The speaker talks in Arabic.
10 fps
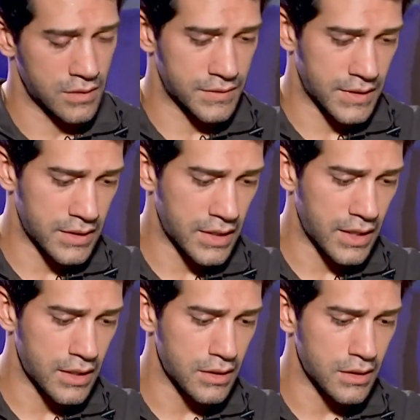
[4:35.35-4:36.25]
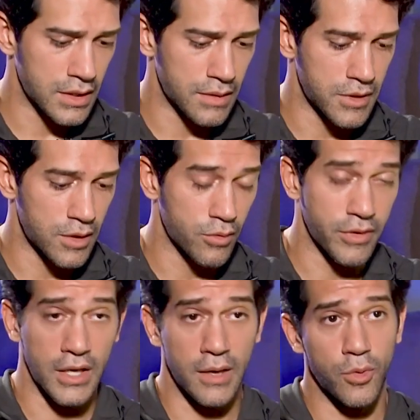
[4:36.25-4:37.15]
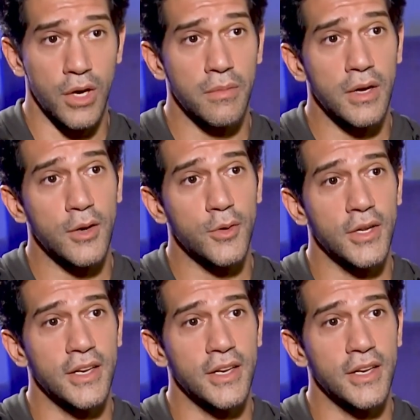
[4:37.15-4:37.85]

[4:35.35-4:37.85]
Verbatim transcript: فده كان جميل وفتحي ابو بقى هو